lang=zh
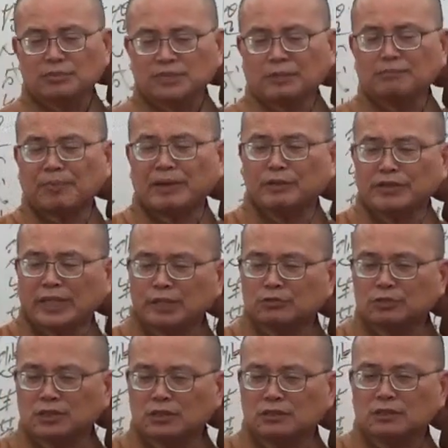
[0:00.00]
像北魏太
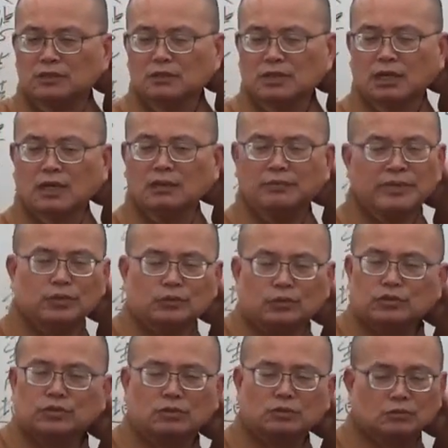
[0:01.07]
武帝啊，没有
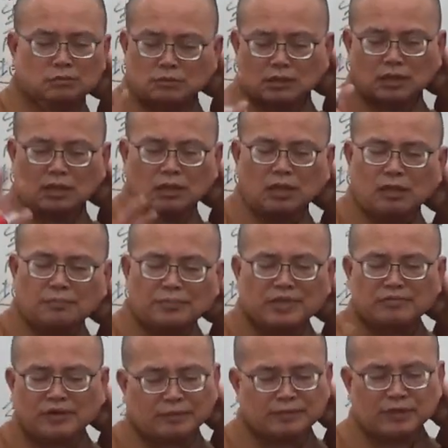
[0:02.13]
多久啊，
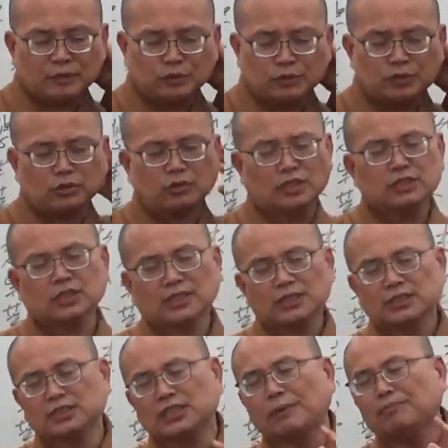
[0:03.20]
灭法没有多久，而且他
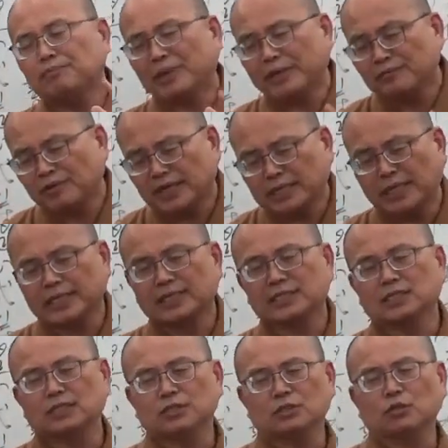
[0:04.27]
只在北方那一个
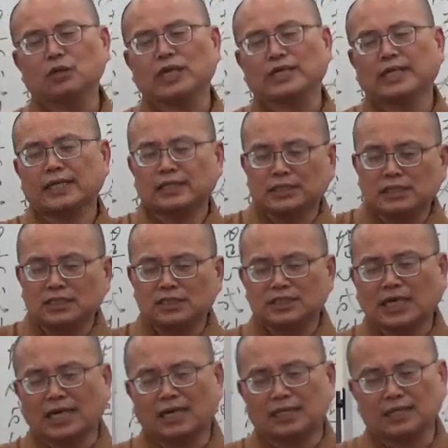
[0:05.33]
地区，洛阳那个地区，
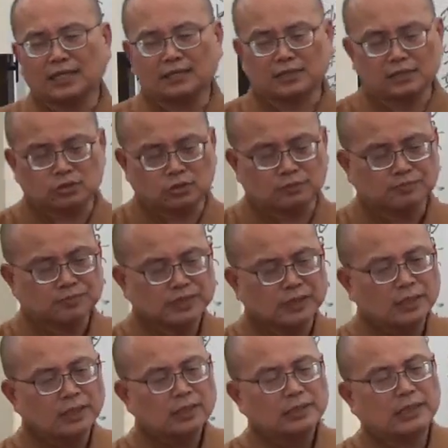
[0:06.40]
长安那个地区，
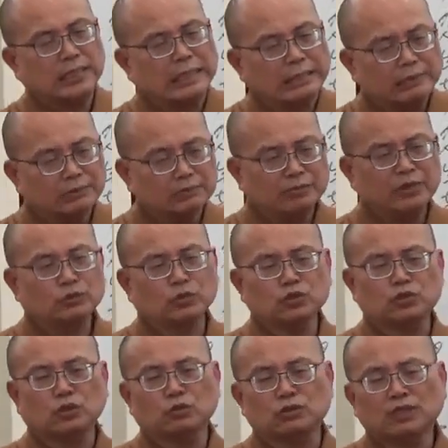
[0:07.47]
那没有多
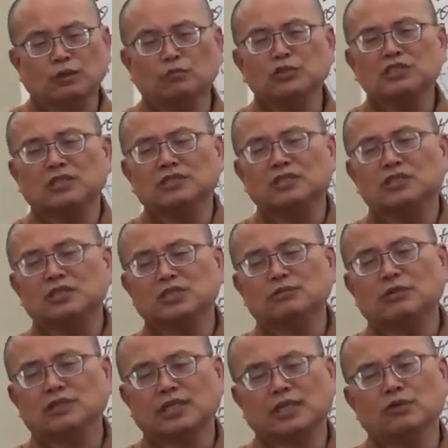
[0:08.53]
久，他文成帝继
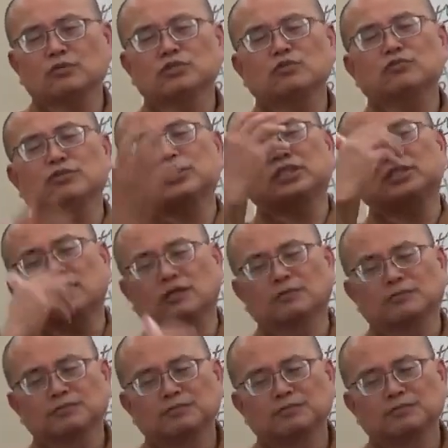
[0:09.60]
位，他又复兴了，